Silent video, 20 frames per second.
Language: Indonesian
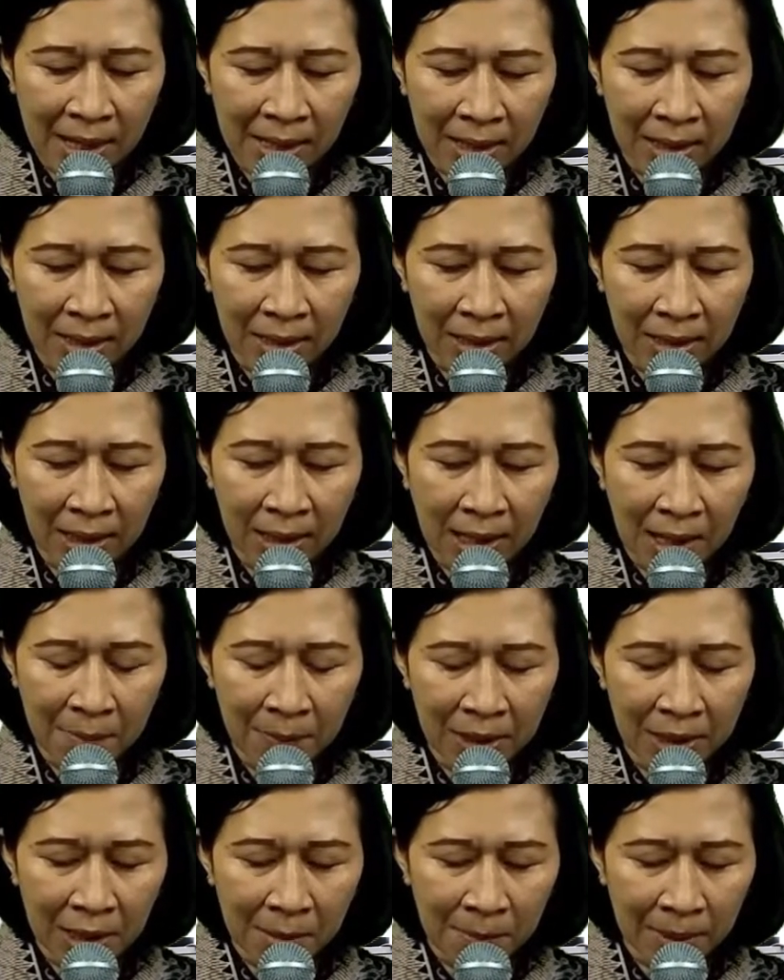hari ini
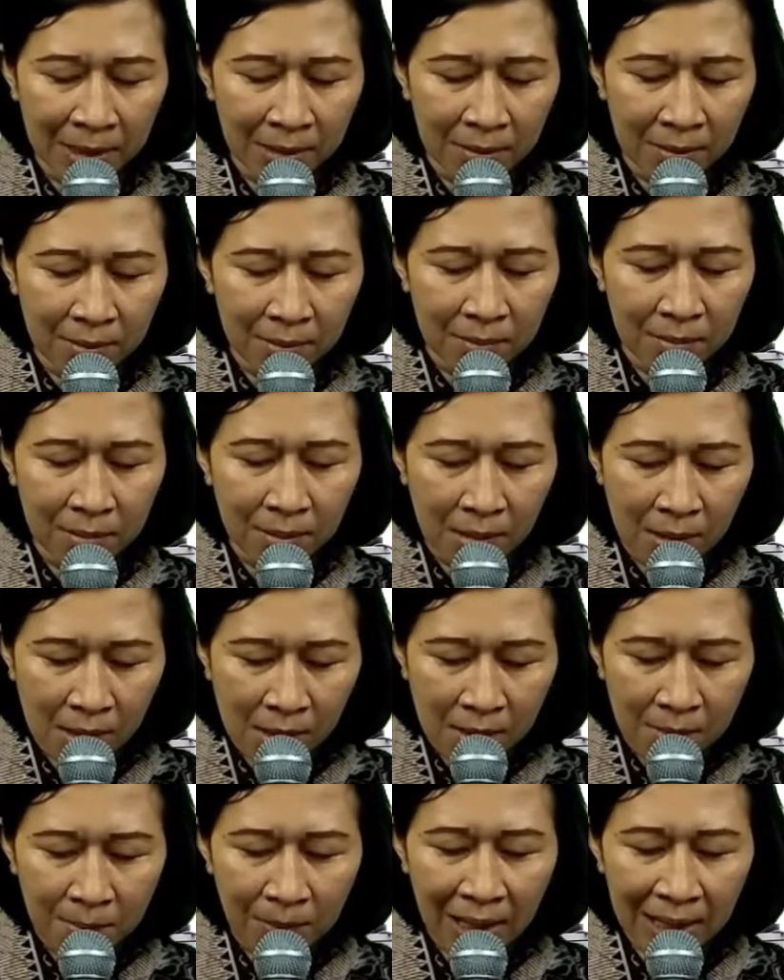kami dapat
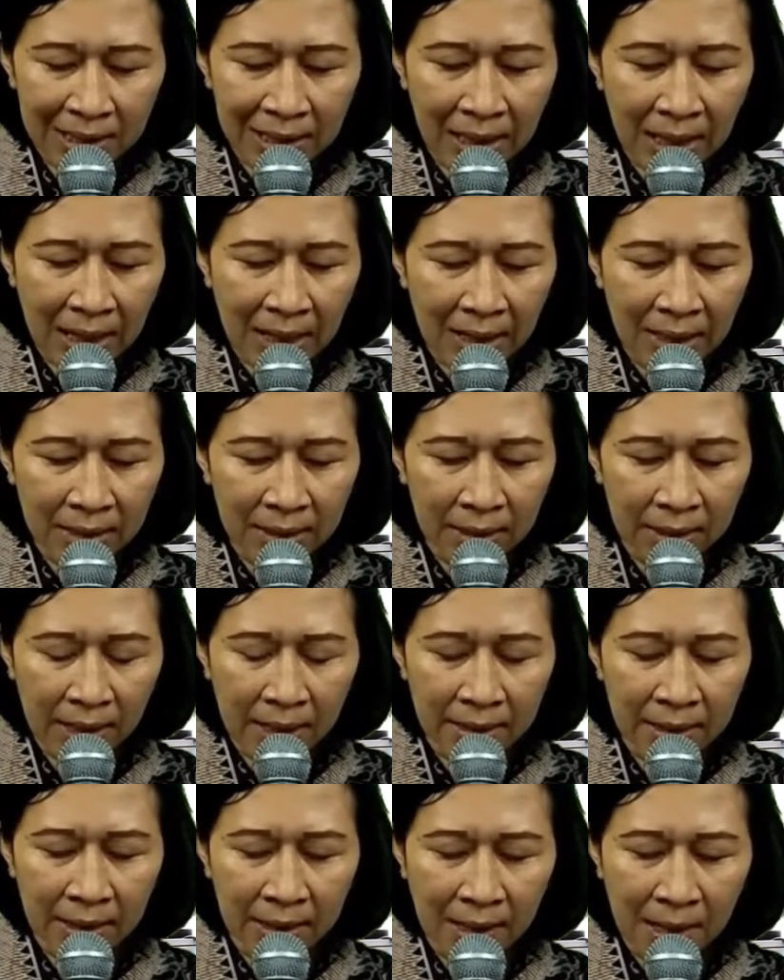melaksanakan
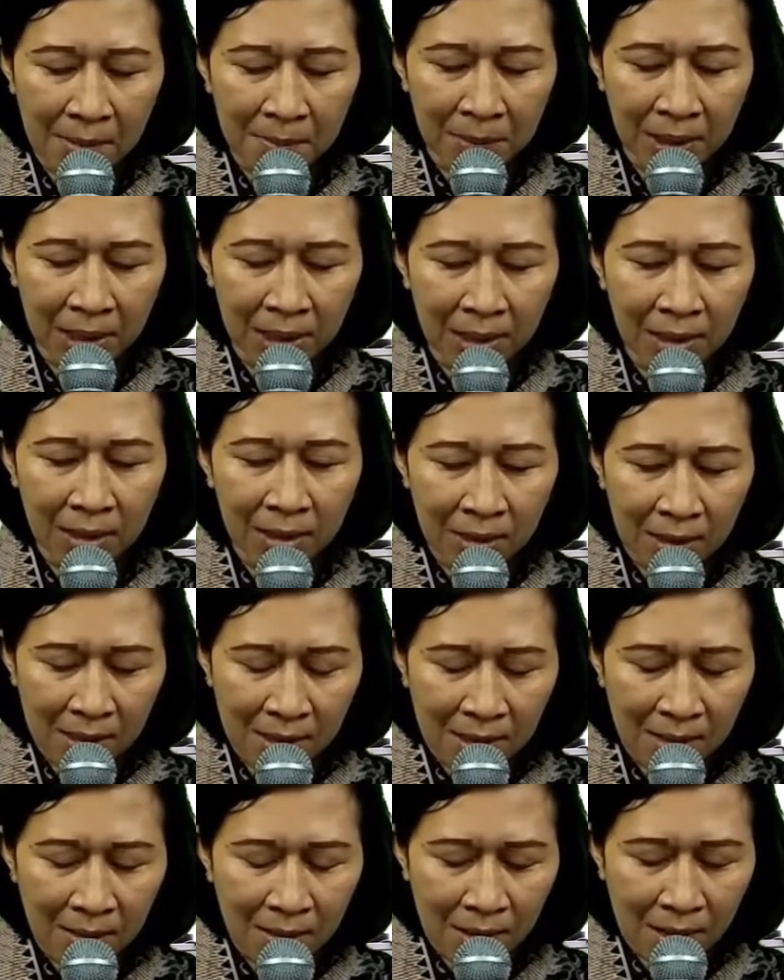kegiatan kami
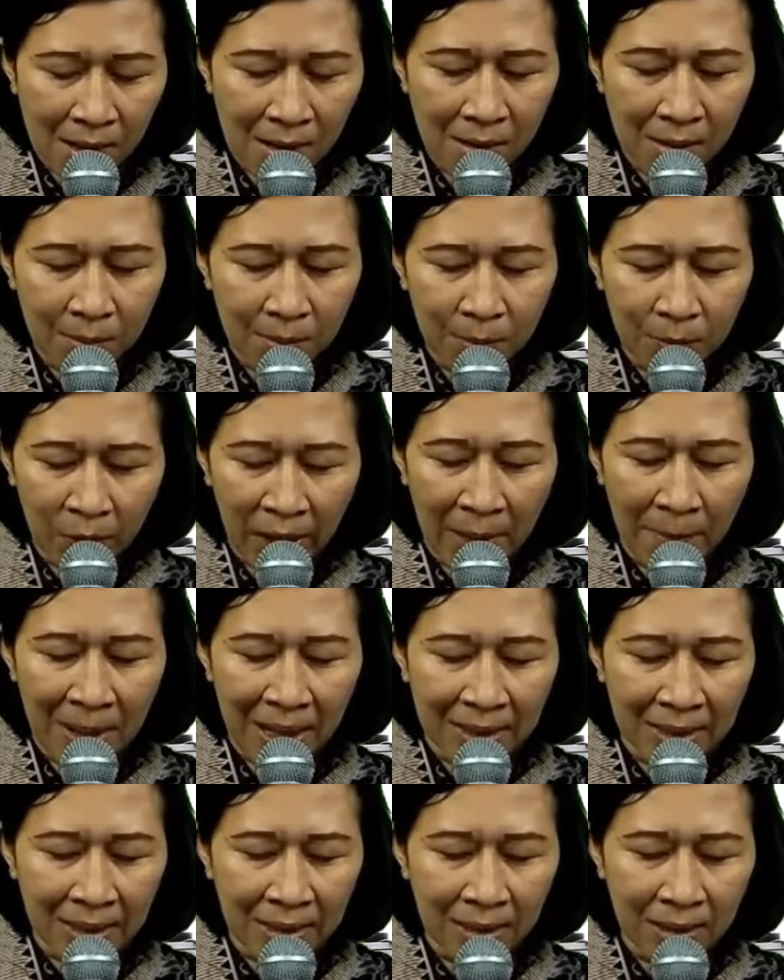uh, mulai
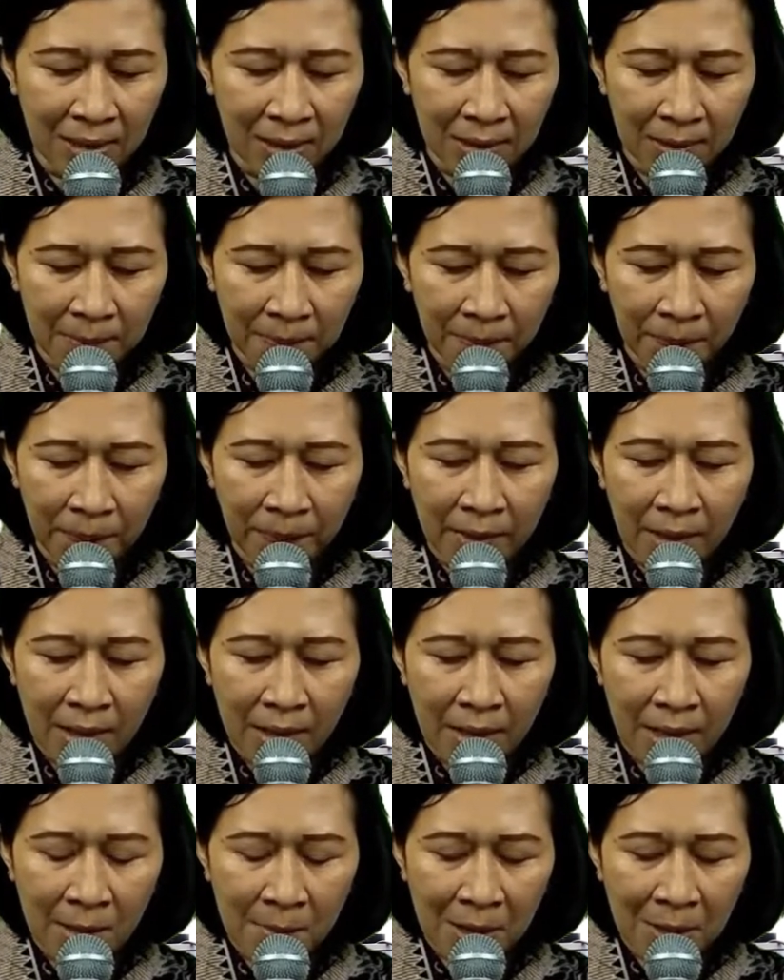pagi ini.
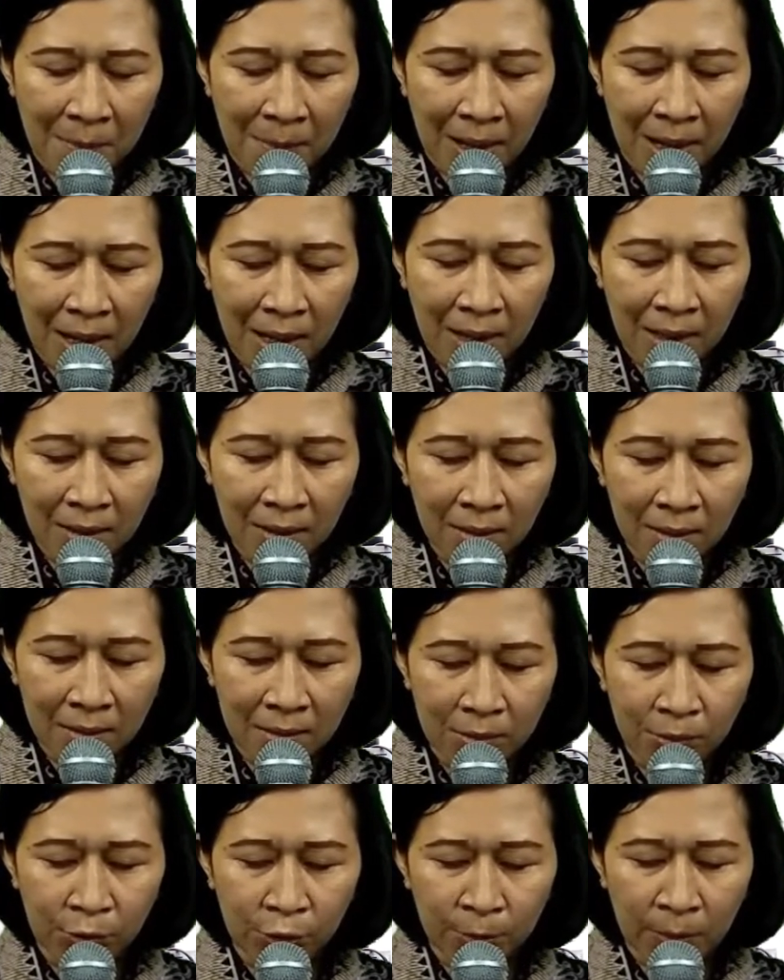Ya Bapa,
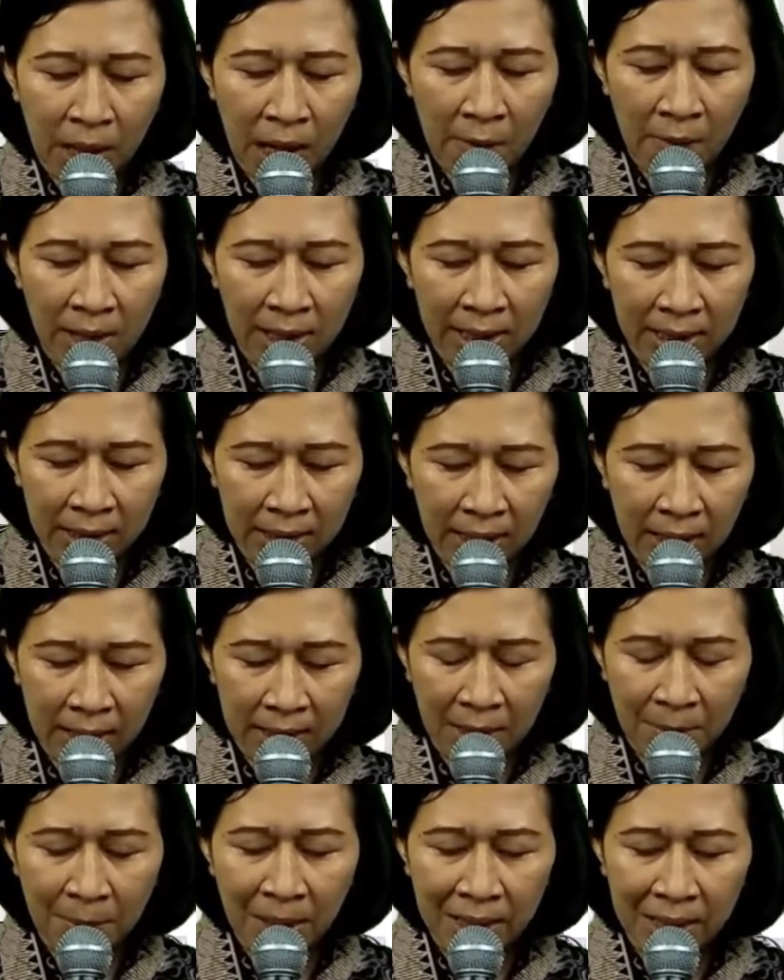untuk mengawali
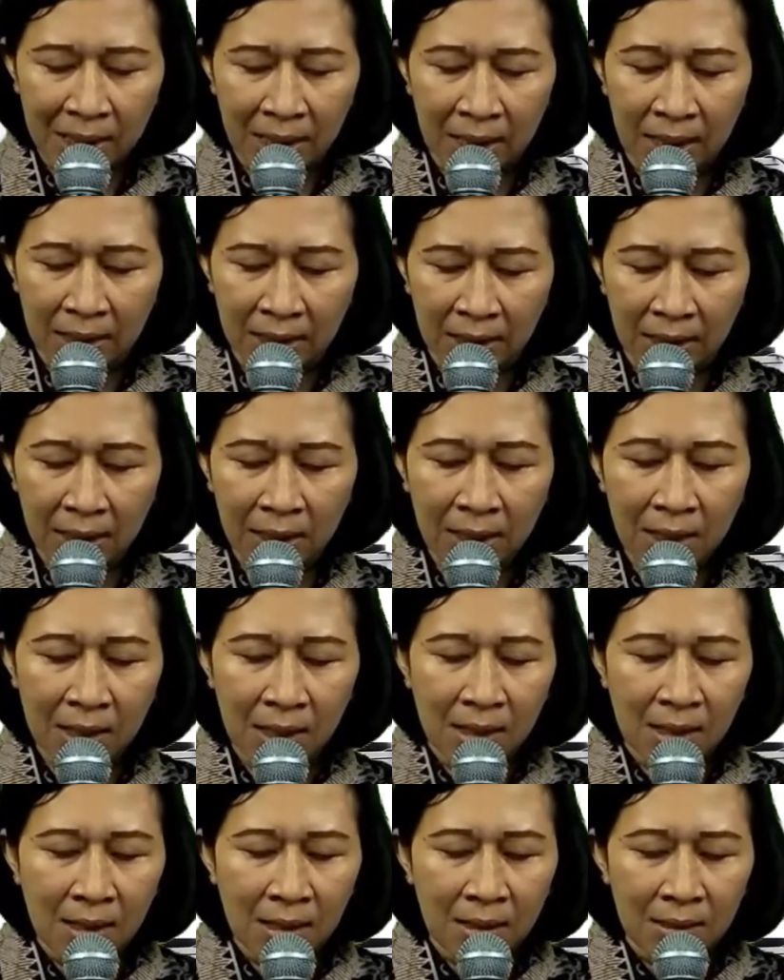kegiatan pagi ini,
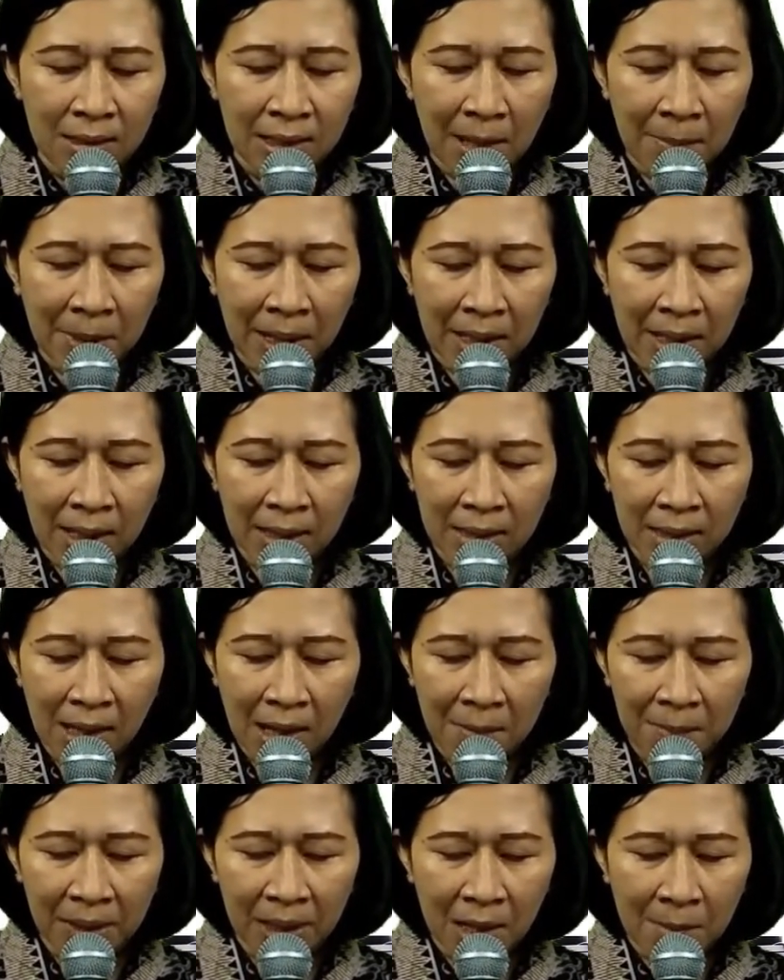siapkan hati
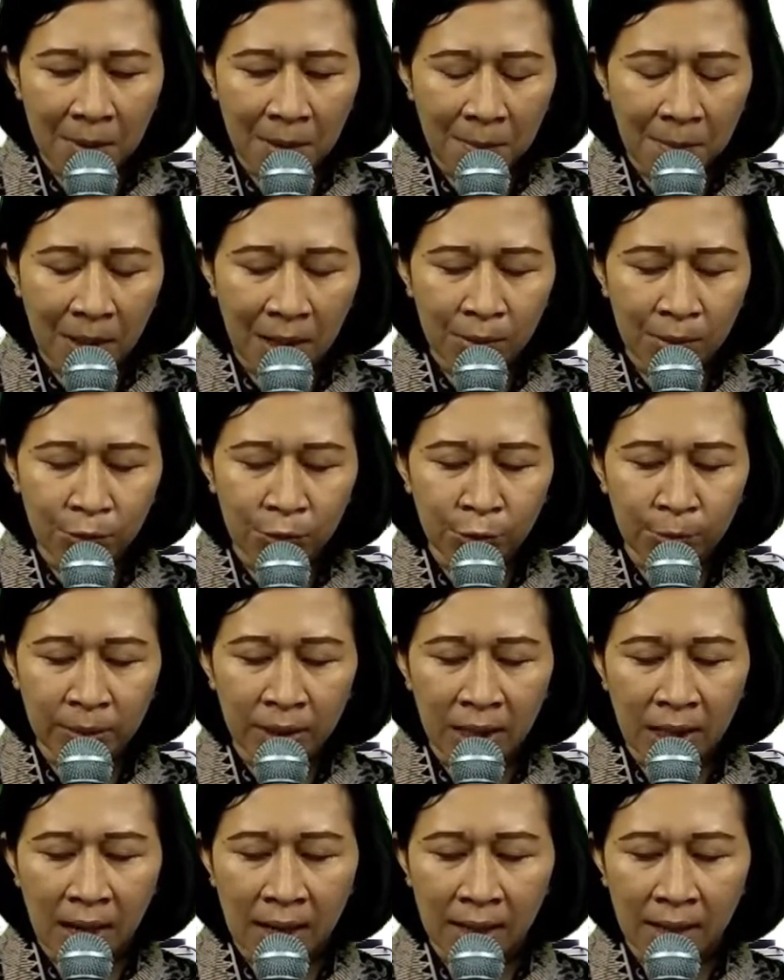kami ya Bapa untuk
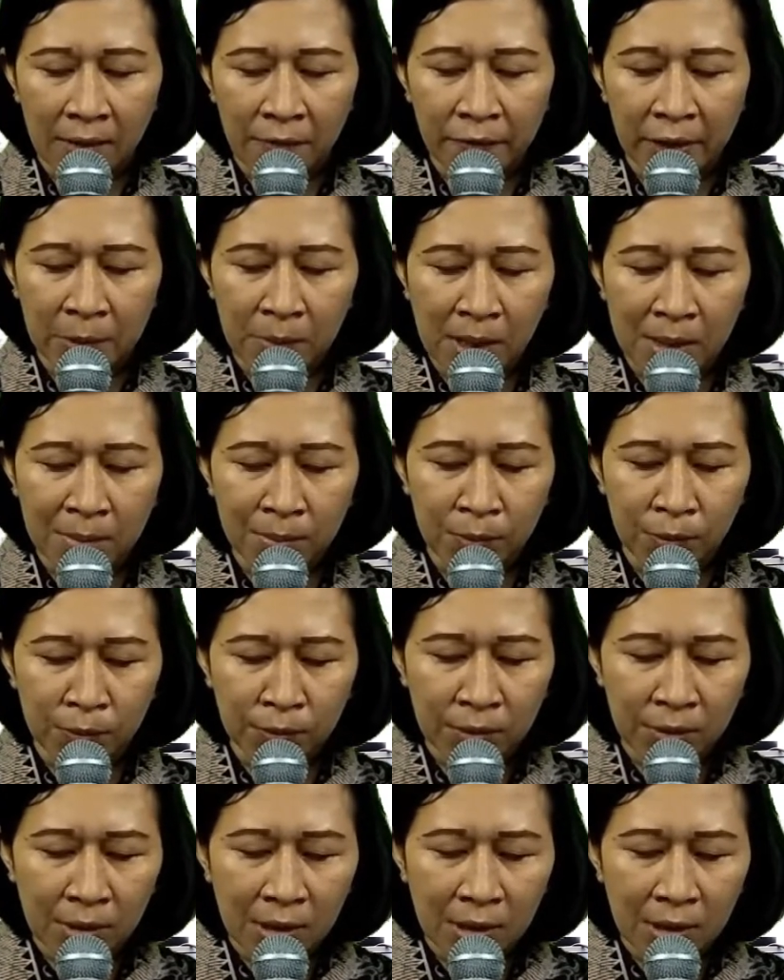mendengarkan firman-Mu.